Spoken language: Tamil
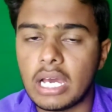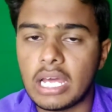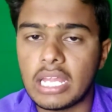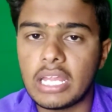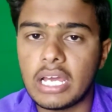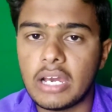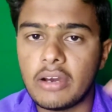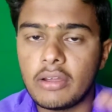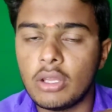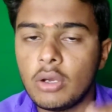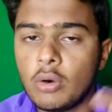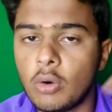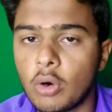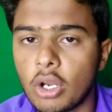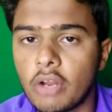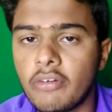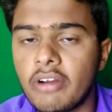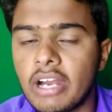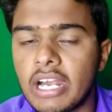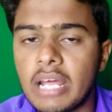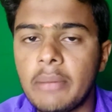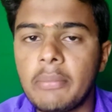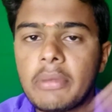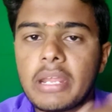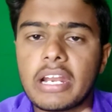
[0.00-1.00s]
அதாவது ஒரு
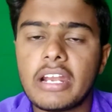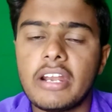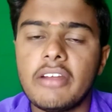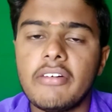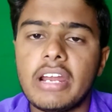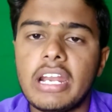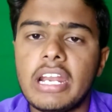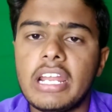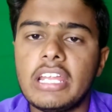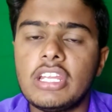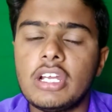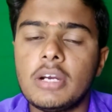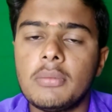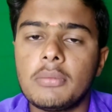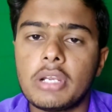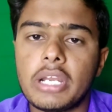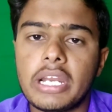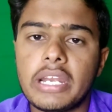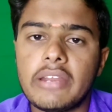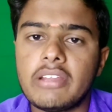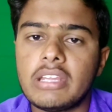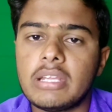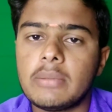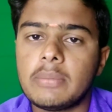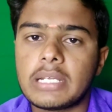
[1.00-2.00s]
வருடம் இரண்டு வருடத்துக்கு
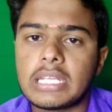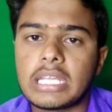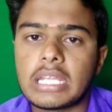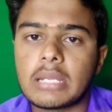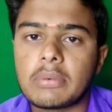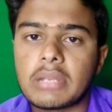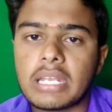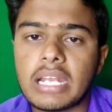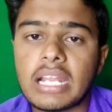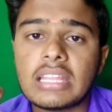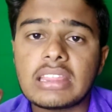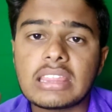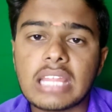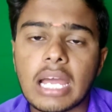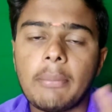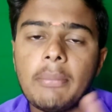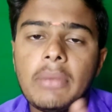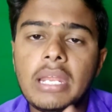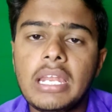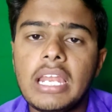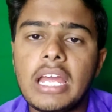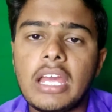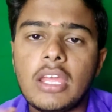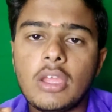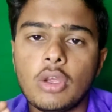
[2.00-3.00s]
முன்னாடி வந்து பாத்தீங்க அப்படின்னா
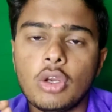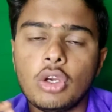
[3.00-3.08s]
தமிழ்ல